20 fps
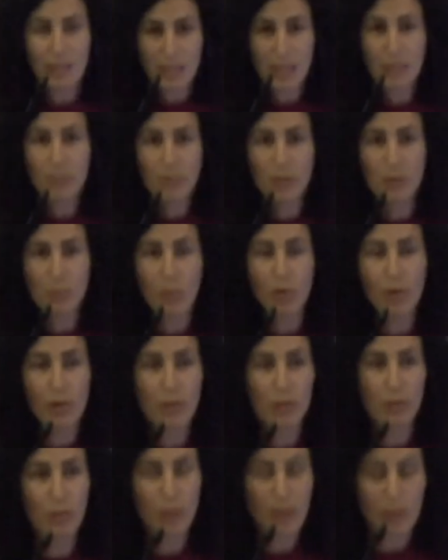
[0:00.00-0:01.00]
Kimimiz
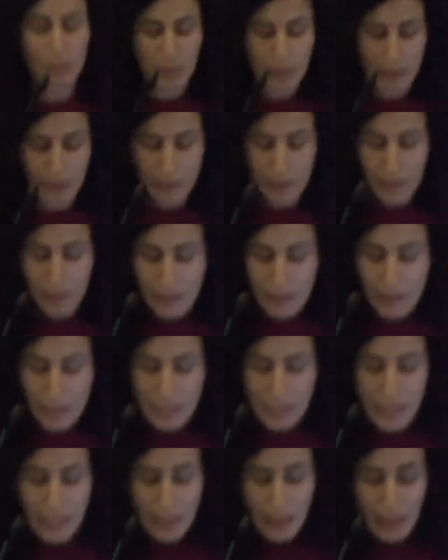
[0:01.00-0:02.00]
böyle söyleyebilir.
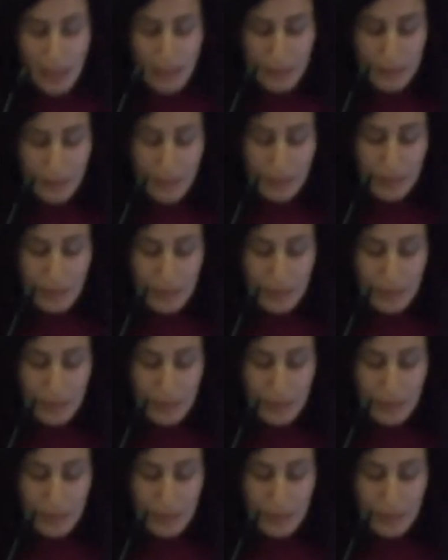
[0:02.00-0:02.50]
Ya da